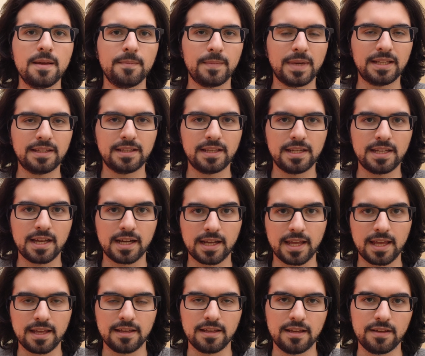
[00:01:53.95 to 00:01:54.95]
batteria
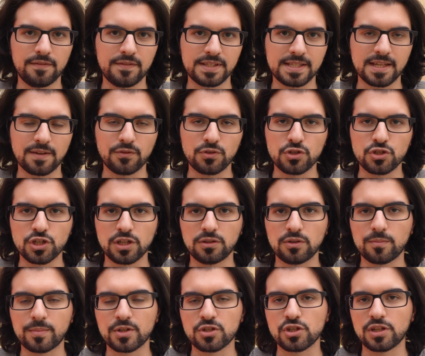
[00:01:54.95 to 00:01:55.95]
che eh, vi stavo
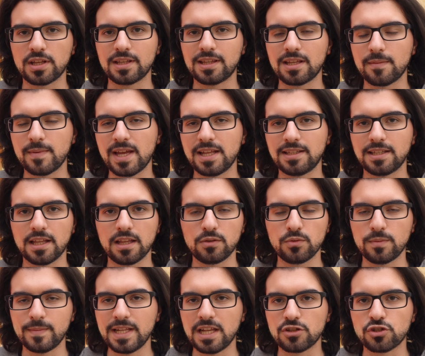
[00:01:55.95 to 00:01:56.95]
dicendo precedentemente da
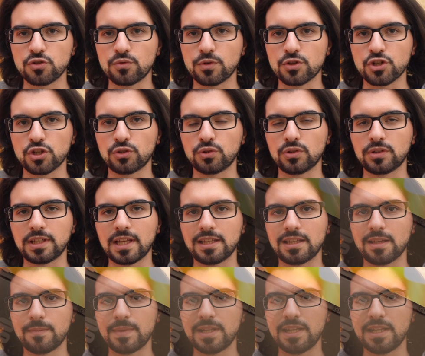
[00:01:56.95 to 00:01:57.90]
2580